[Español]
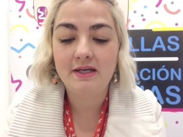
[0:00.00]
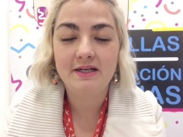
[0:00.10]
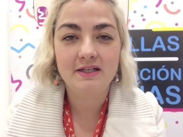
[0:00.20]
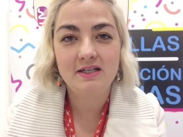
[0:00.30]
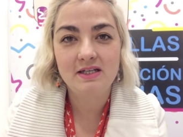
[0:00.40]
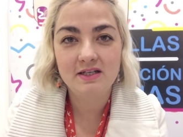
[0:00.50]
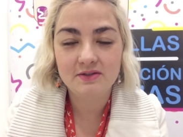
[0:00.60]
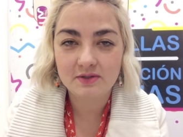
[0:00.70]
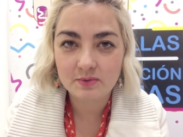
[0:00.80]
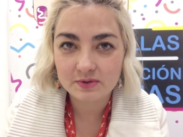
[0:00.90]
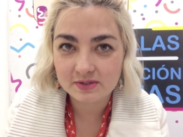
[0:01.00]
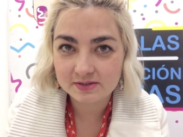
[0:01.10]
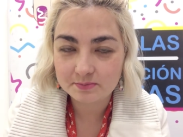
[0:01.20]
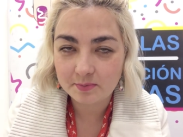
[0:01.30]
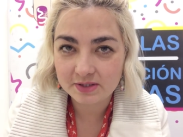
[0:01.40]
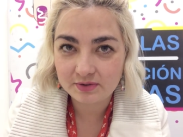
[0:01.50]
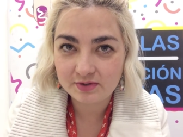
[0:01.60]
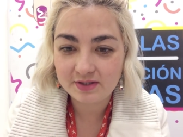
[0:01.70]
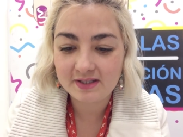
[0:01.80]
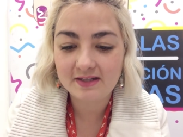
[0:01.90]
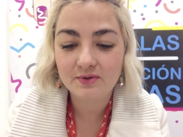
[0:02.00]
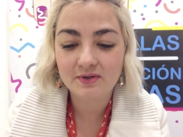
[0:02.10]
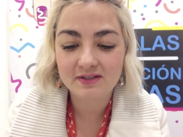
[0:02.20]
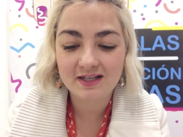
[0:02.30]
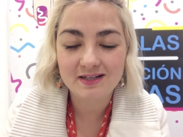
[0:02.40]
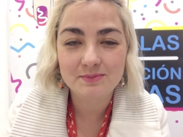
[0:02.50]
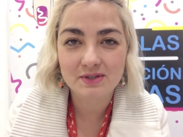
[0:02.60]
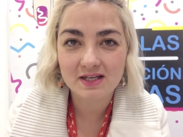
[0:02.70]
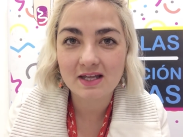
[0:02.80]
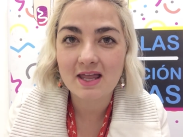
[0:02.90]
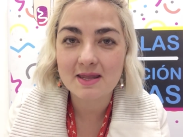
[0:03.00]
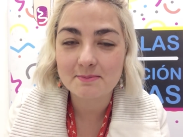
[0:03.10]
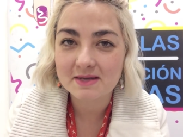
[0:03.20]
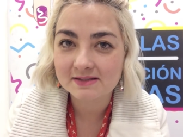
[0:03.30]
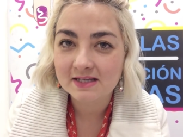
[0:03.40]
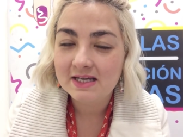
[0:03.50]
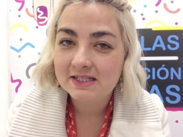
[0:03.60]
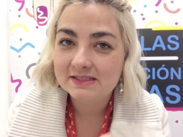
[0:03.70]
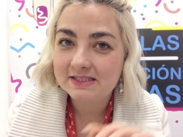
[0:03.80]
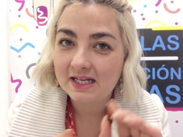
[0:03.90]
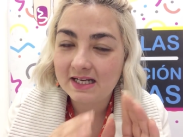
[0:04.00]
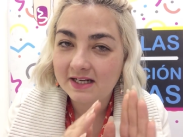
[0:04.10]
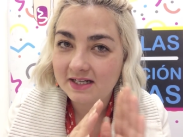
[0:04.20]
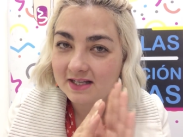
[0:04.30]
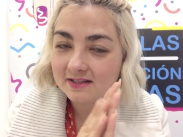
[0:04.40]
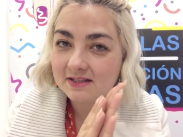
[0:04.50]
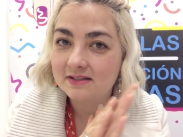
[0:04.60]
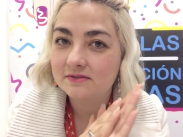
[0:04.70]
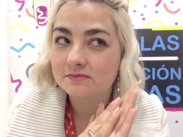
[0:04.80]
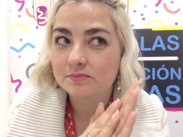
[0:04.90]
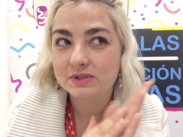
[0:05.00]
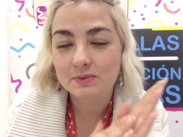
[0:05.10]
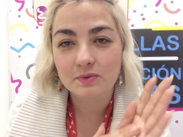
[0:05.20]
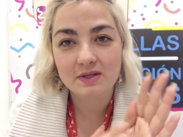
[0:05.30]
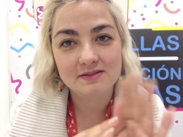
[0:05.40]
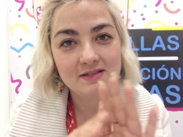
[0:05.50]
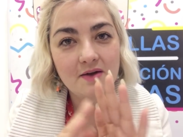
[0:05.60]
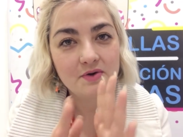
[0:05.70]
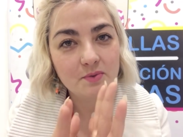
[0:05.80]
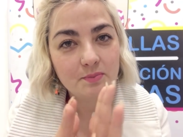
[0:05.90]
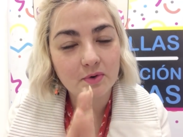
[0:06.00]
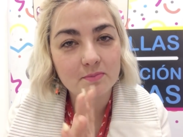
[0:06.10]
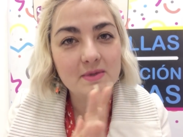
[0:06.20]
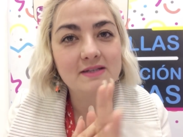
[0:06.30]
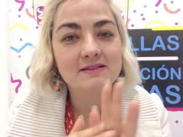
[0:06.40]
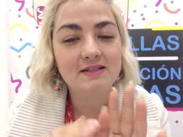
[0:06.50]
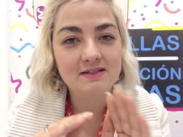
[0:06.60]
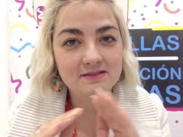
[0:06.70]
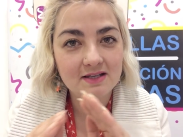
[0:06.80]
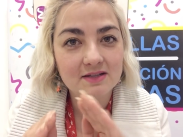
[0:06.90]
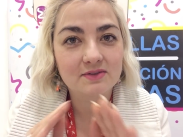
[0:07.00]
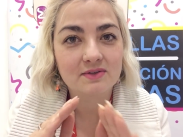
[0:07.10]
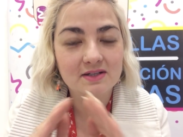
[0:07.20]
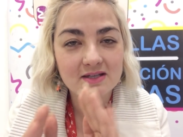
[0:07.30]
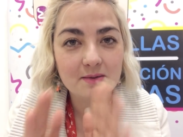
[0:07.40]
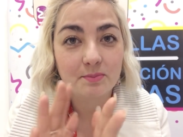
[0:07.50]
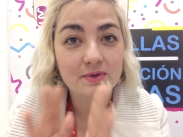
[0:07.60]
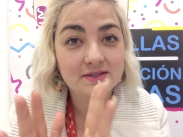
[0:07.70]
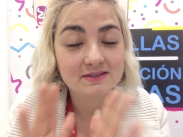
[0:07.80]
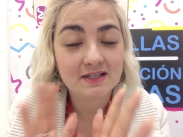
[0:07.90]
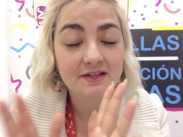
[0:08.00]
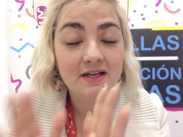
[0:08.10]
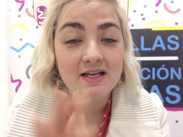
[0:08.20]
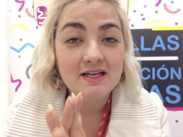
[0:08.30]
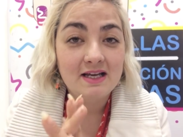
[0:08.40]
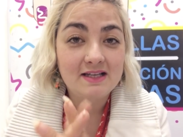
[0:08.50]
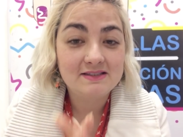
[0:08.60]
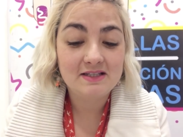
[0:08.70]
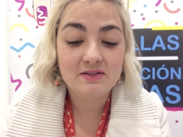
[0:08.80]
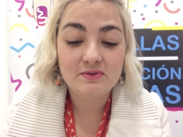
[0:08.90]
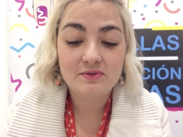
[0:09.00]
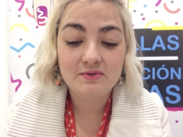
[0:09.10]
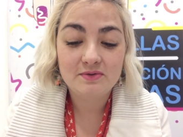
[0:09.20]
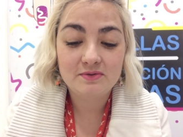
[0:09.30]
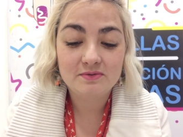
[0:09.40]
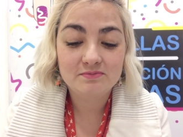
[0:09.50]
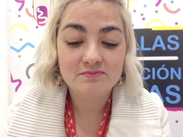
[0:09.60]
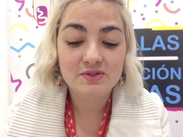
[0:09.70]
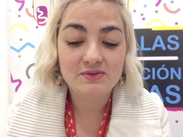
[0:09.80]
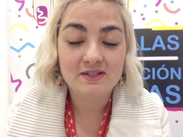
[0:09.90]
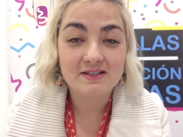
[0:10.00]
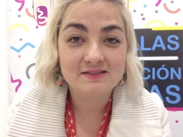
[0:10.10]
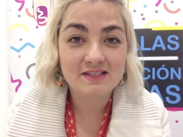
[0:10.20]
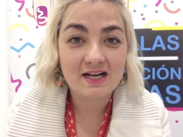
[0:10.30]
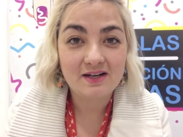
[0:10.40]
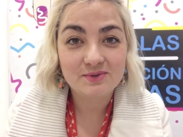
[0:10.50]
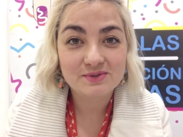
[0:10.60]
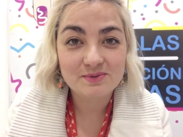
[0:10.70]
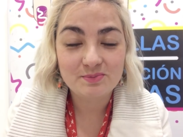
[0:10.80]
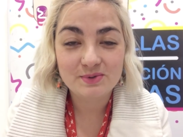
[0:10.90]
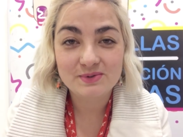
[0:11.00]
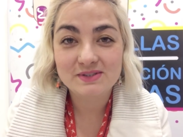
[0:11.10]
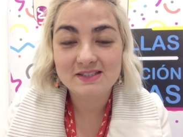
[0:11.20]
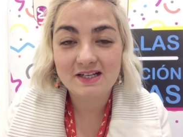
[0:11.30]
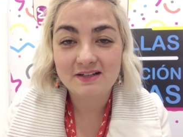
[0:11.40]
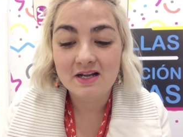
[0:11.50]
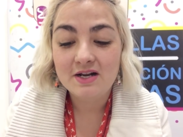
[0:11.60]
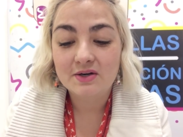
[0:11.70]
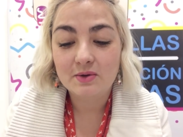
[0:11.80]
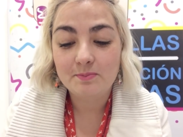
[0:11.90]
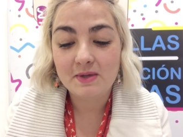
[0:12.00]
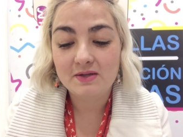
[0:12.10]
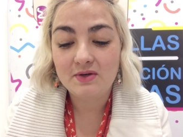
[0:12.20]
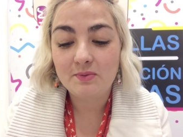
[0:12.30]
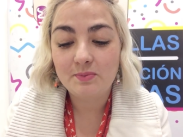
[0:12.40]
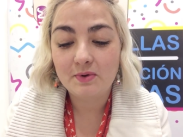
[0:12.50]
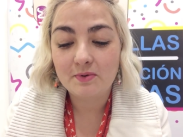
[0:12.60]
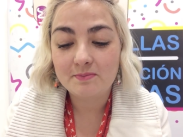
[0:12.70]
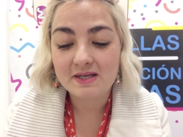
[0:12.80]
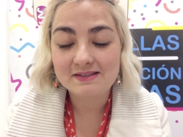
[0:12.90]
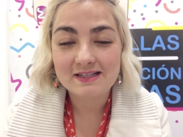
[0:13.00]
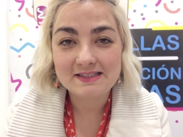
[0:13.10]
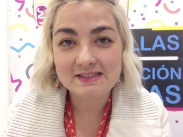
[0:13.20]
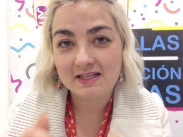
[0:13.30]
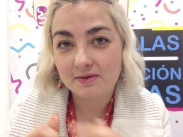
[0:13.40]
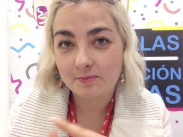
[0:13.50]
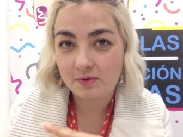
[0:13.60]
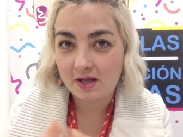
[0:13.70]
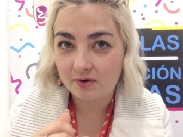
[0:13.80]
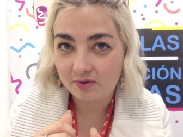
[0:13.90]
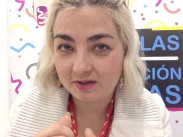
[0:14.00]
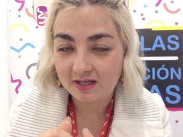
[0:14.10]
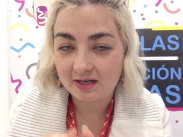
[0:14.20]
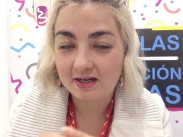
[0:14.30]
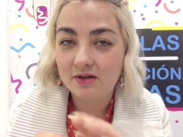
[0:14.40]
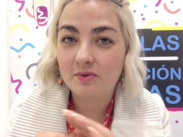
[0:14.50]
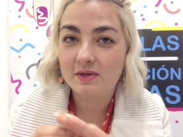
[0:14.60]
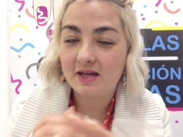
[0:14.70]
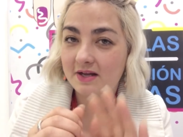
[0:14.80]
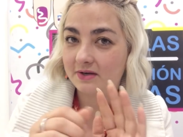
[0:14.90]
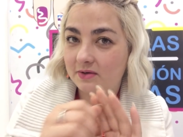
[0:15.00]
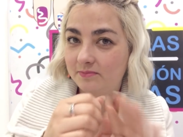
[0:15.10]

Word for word: larga y creo que bueno, es momento de cortarla porque además ya la grieta pues como que se abrió un poco más y siento que ya puede estar haciendo, no sé, estragos y puedo estar rompiéndola un poco más, así que voy a cortarla o voy a